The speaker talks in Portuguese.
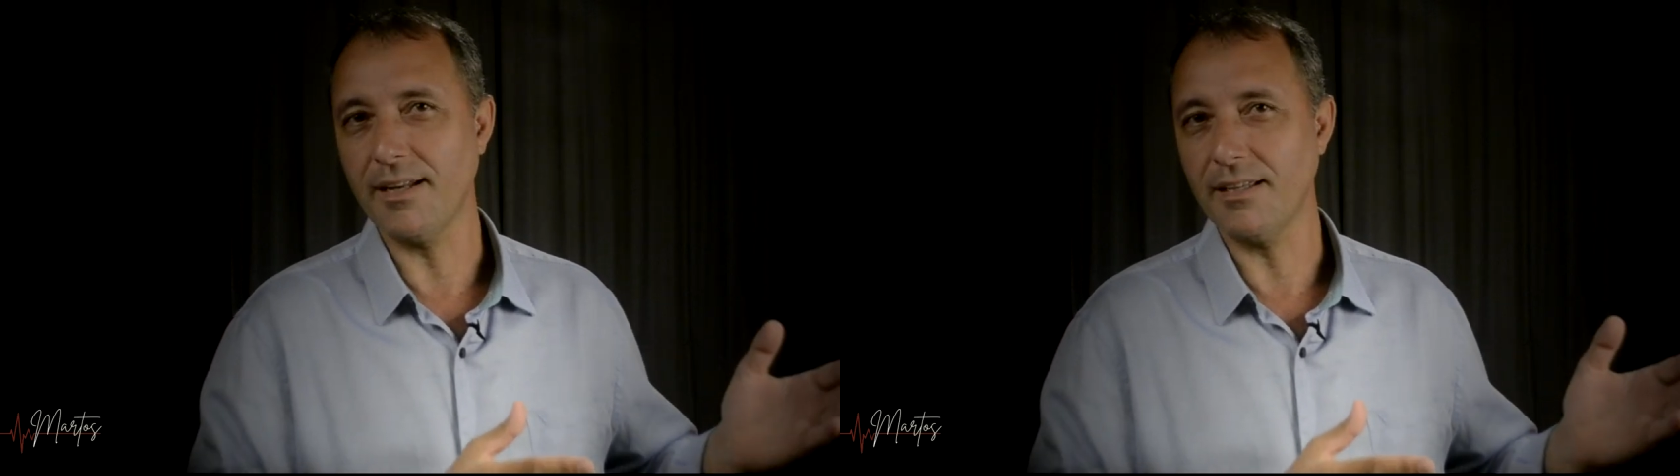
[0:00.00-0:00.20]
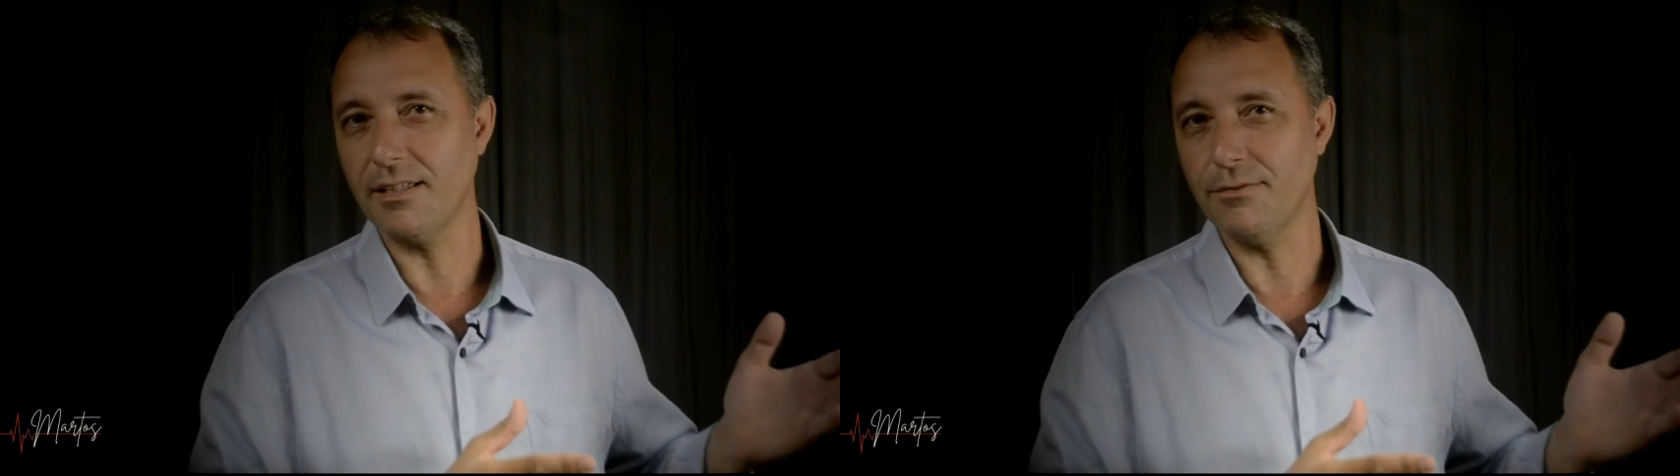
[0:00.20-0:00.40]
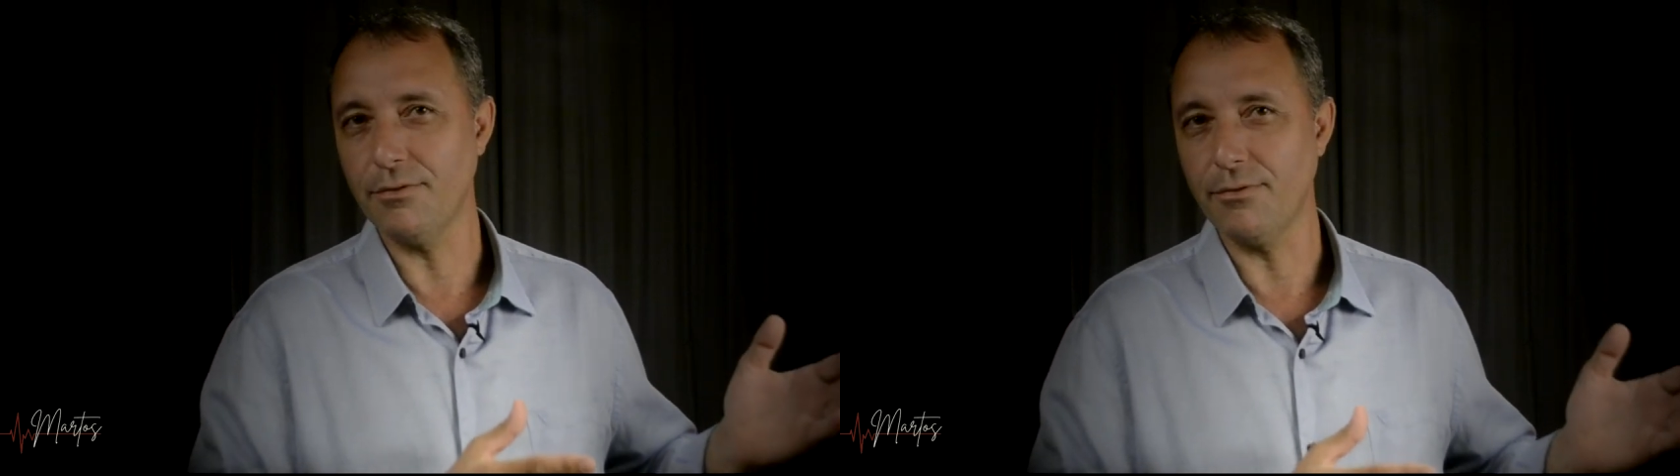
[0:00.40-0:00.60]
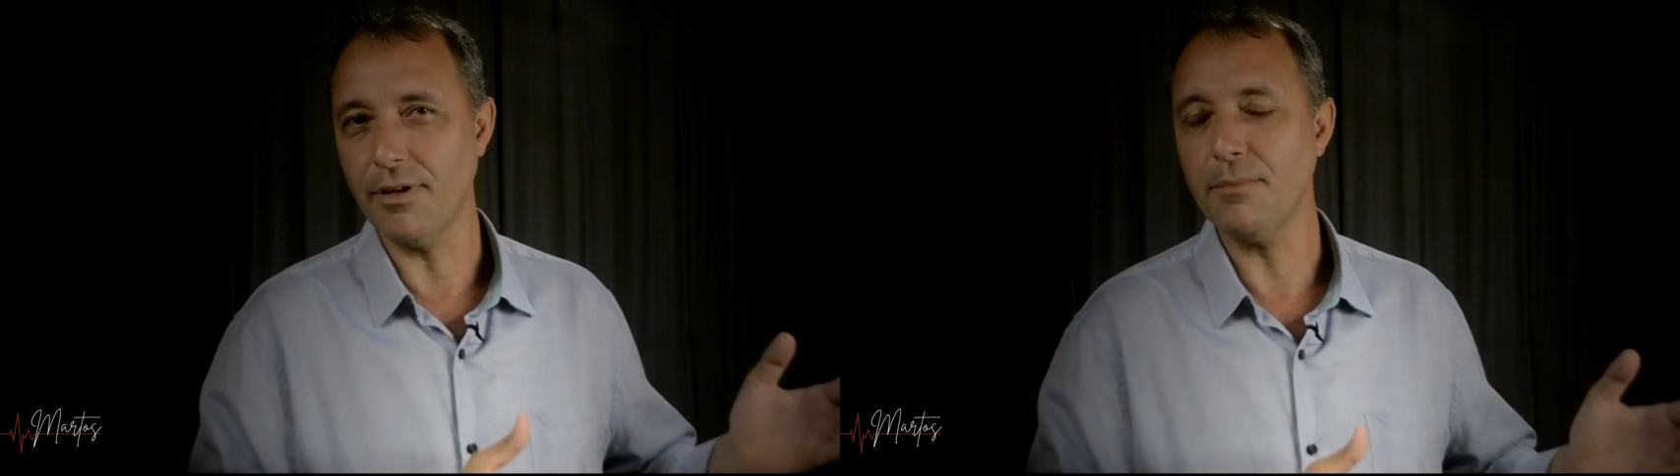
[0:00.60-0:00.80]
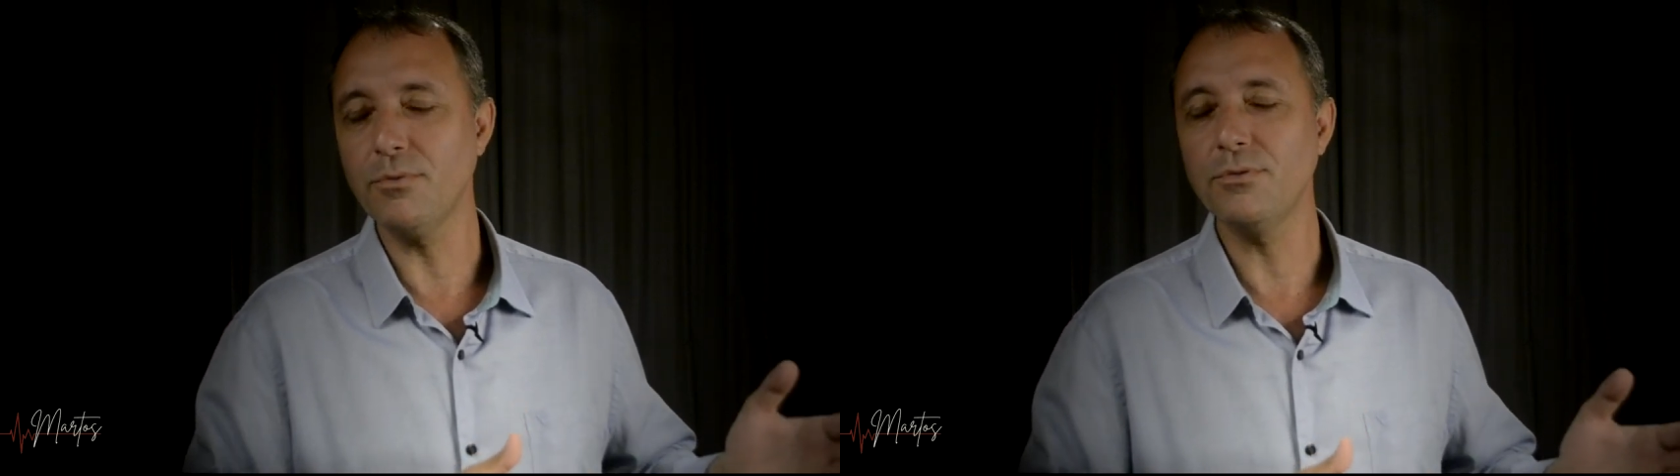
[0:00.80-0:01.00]
que
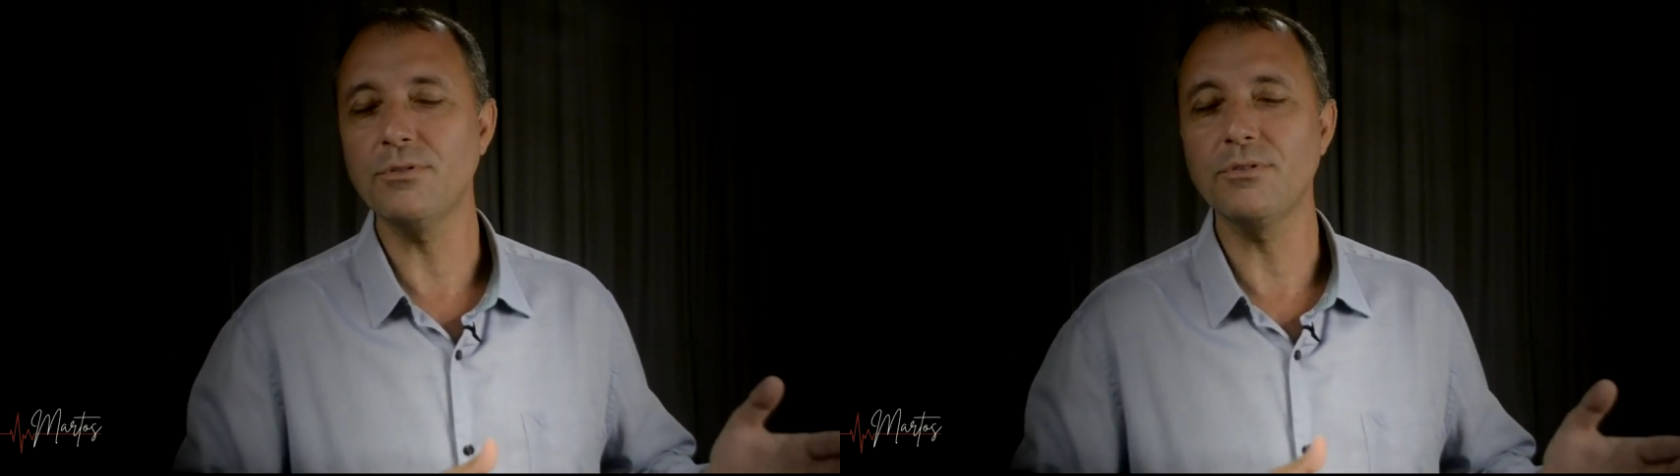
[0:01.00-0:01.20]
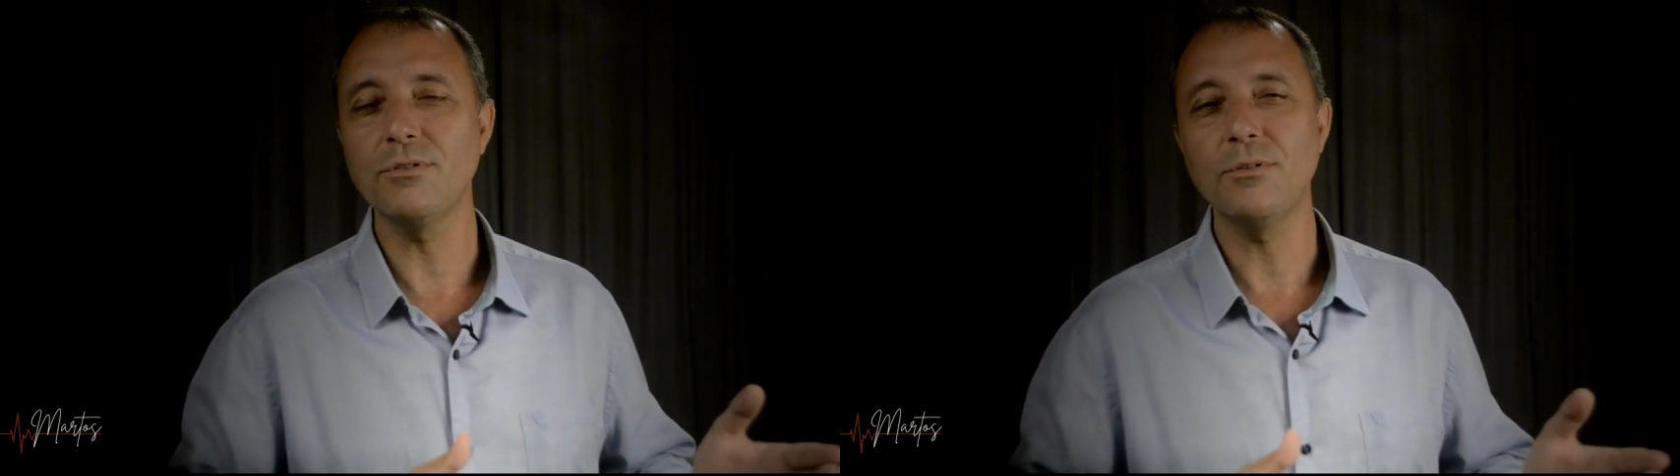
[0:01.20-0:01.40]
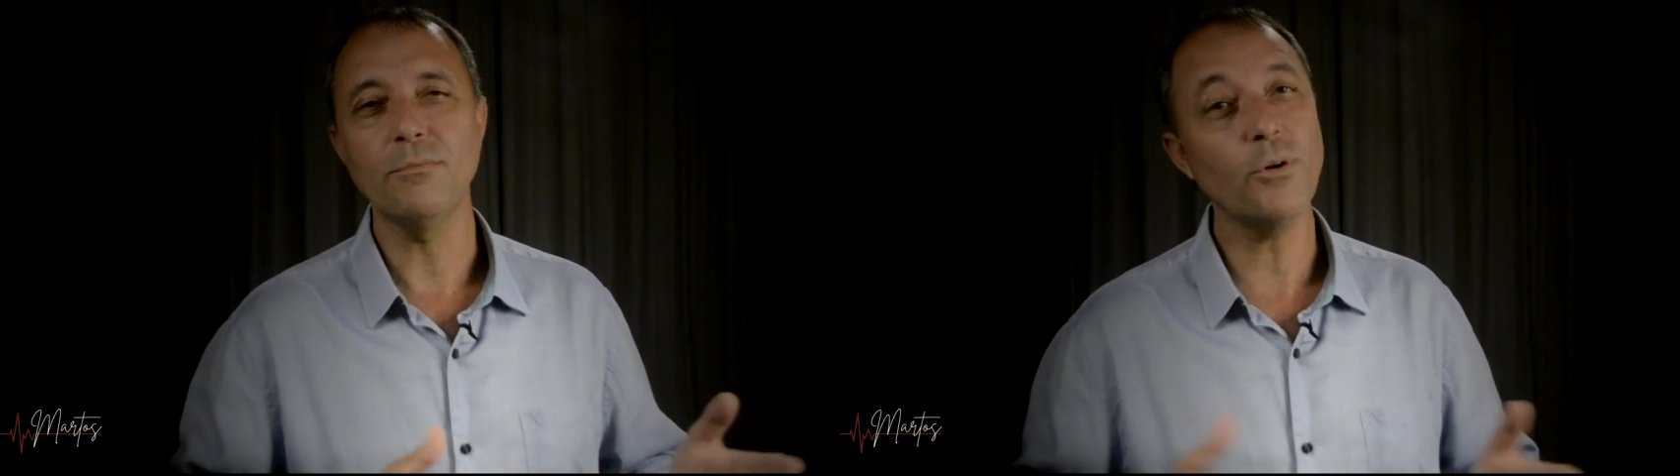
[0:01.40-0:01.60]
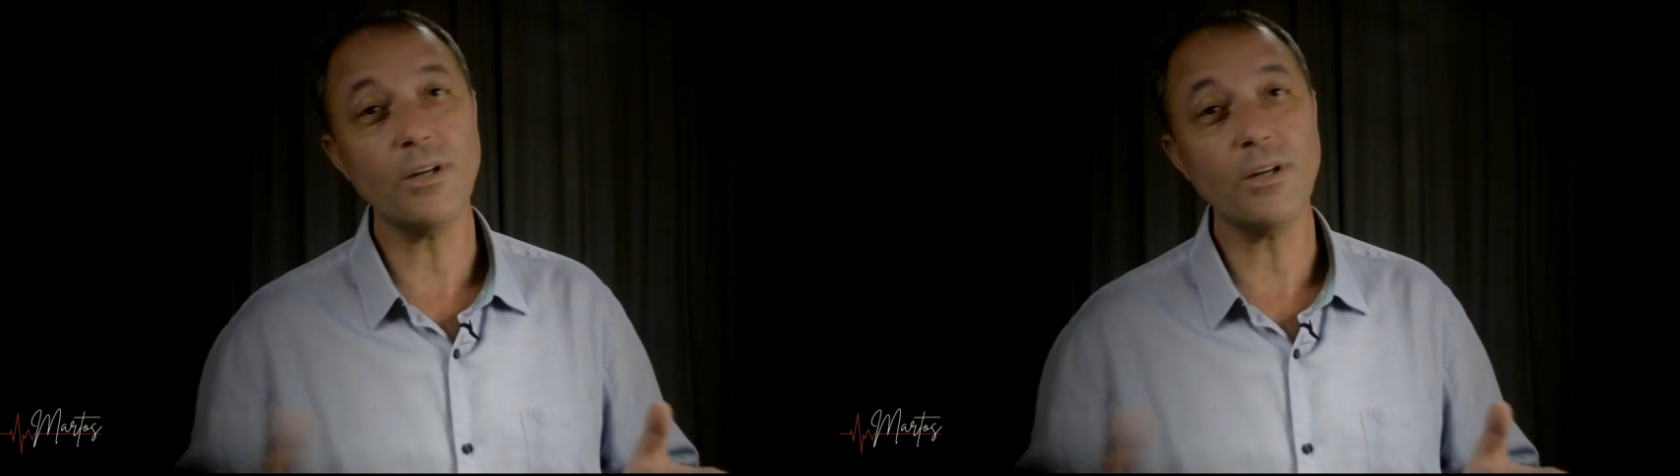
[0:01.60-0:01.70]
vivemos,